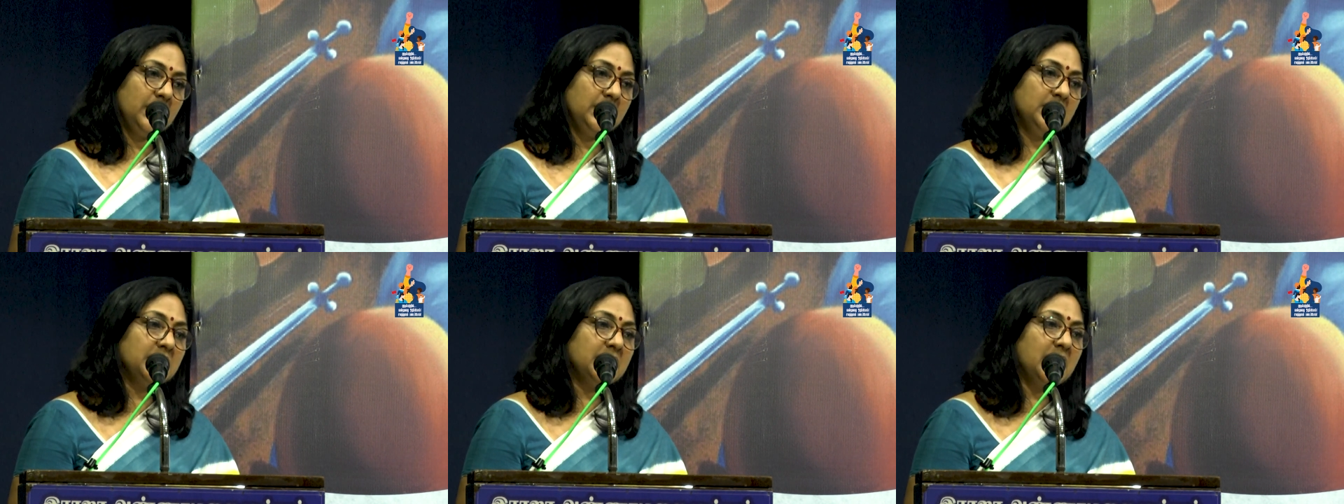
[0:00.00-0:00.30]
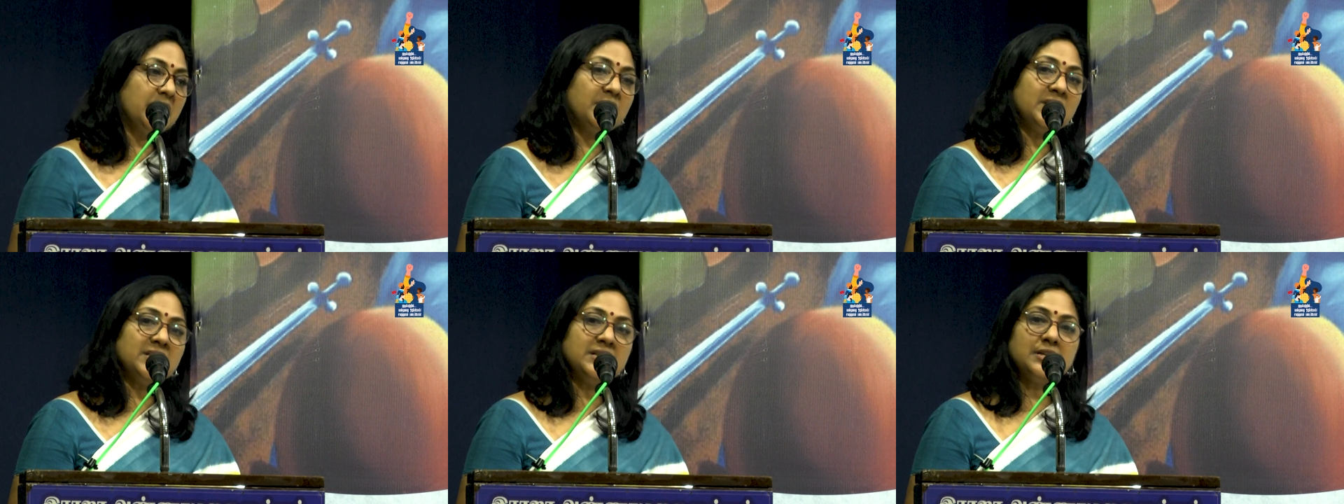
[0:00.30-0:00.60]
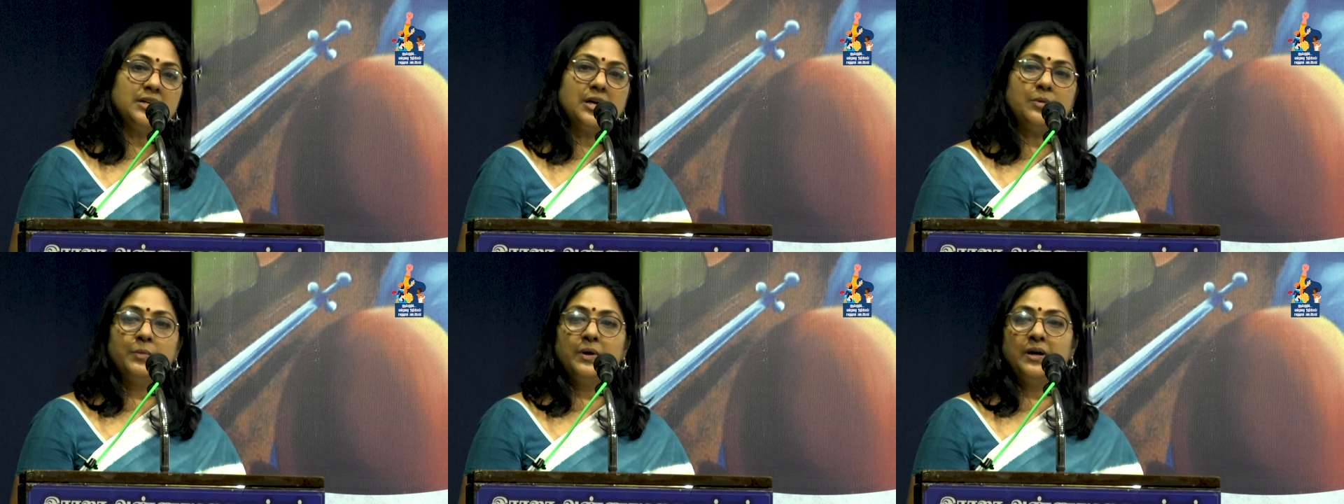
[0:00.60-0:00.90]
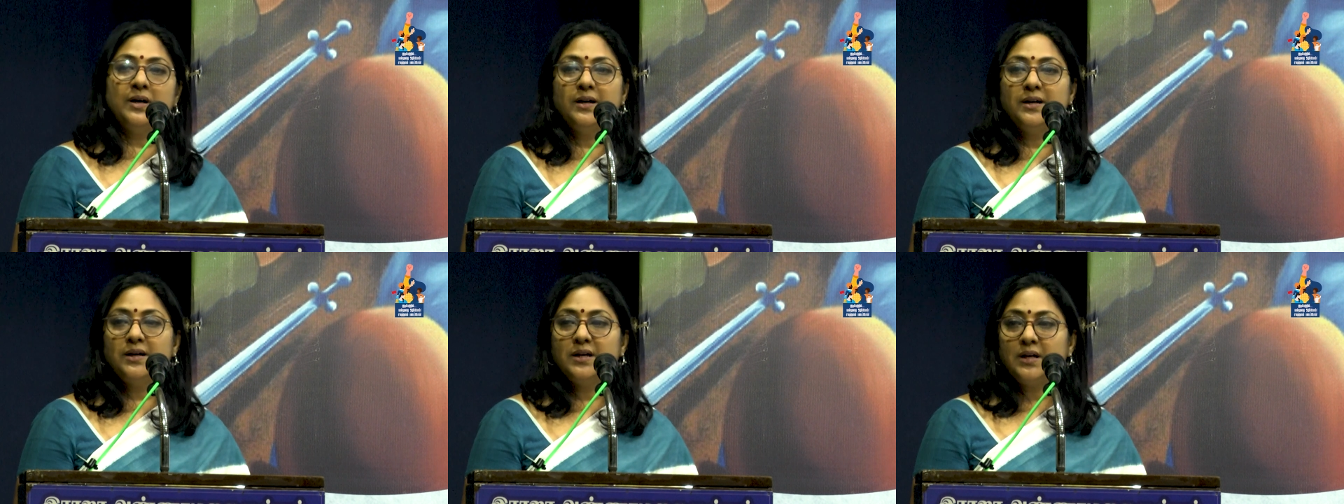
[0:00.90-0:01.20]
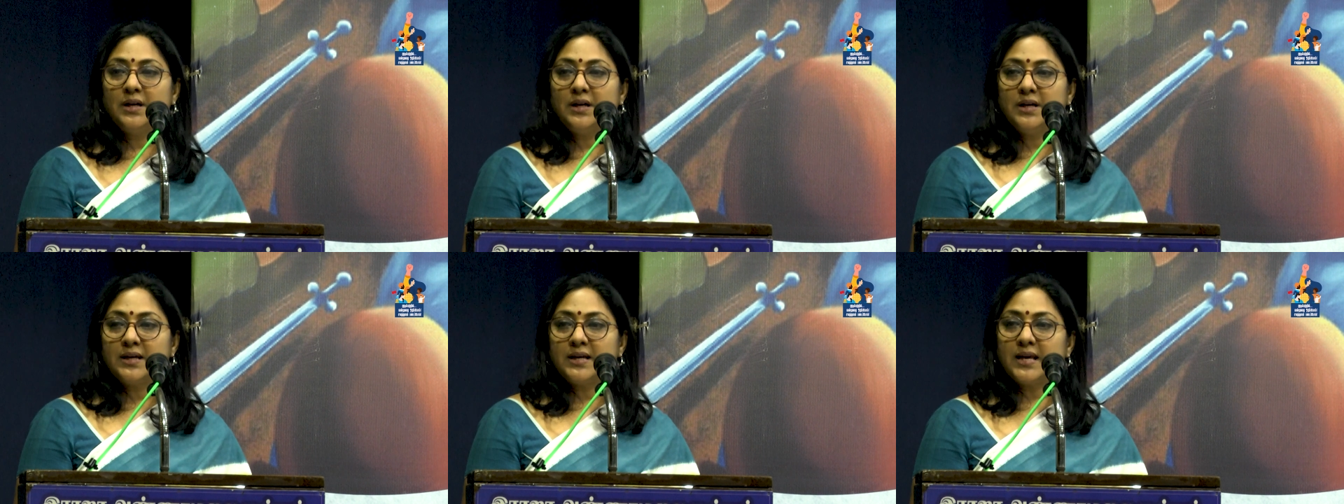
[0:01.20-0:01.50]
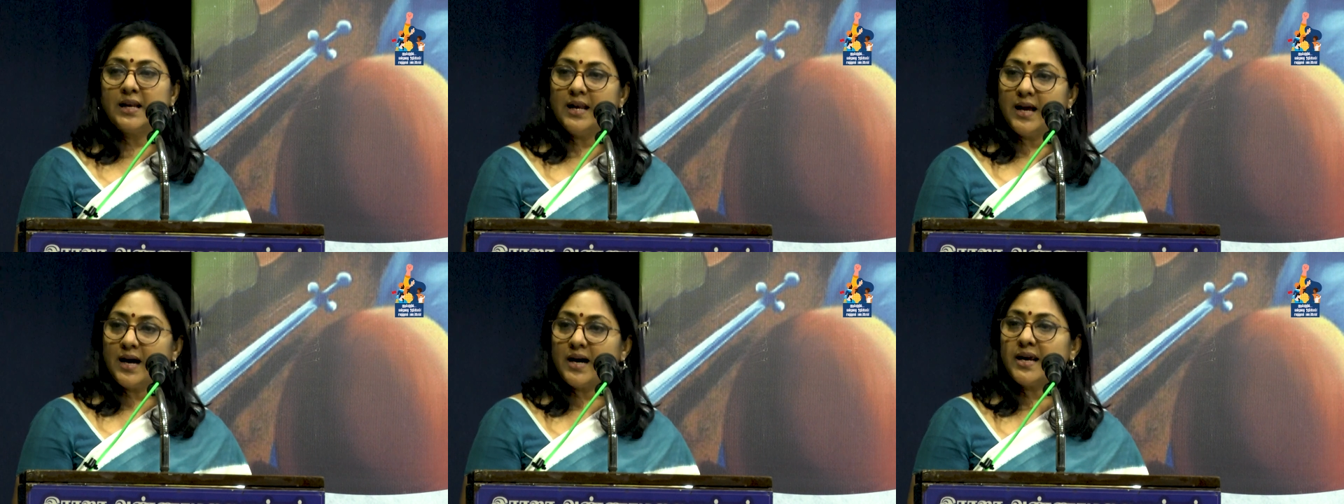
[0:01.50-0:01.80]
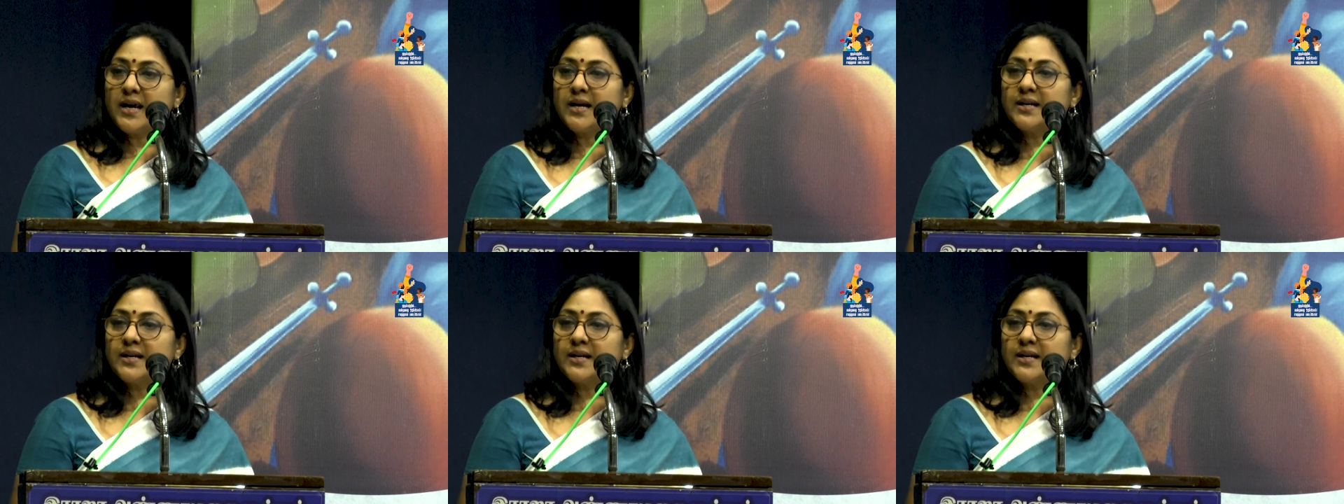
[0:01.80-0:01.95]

இதுதான் வந்து நம்ம எல்லா